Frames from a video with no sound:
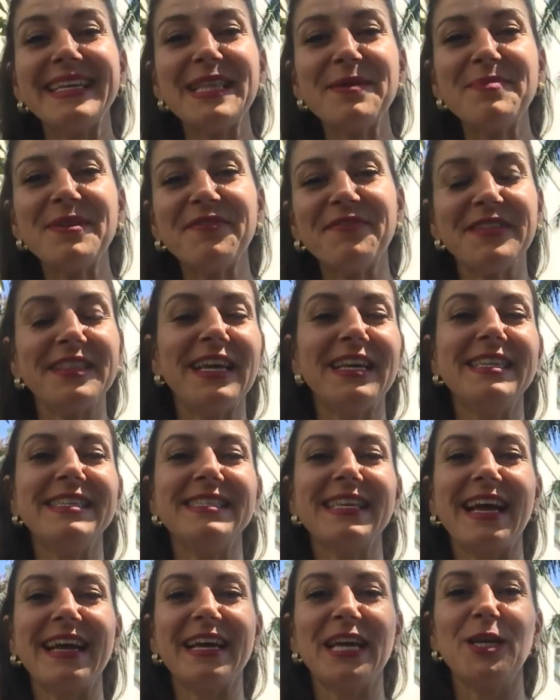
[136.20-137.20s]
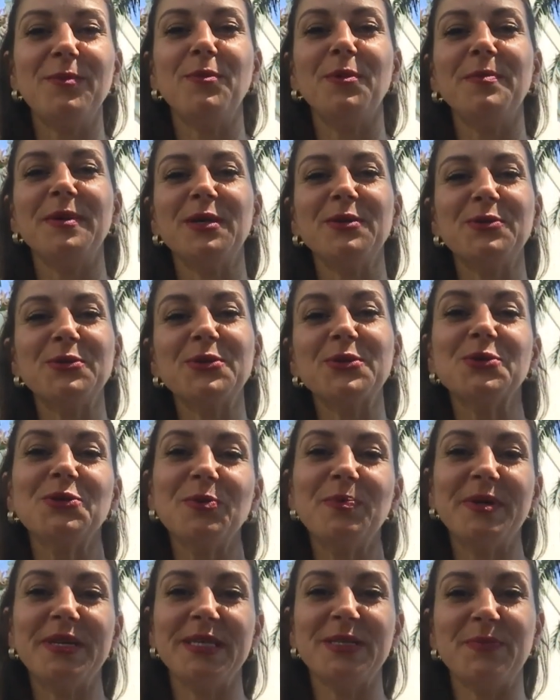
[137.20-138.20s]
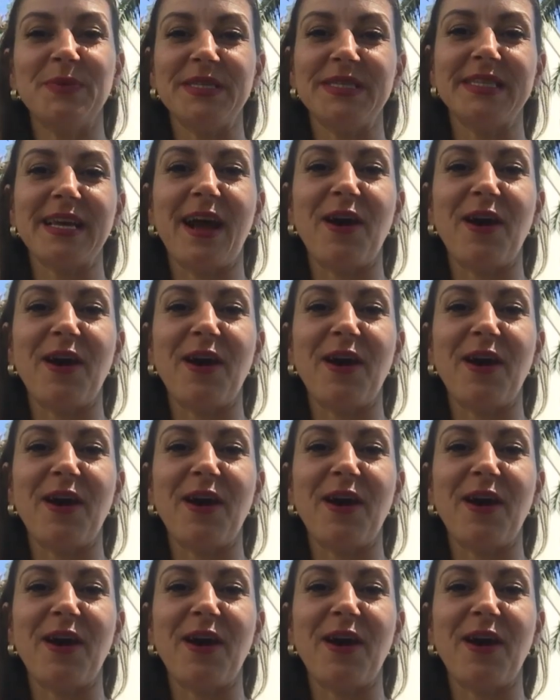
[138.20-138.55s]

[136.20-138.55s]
para finalizar aquele momento super especial,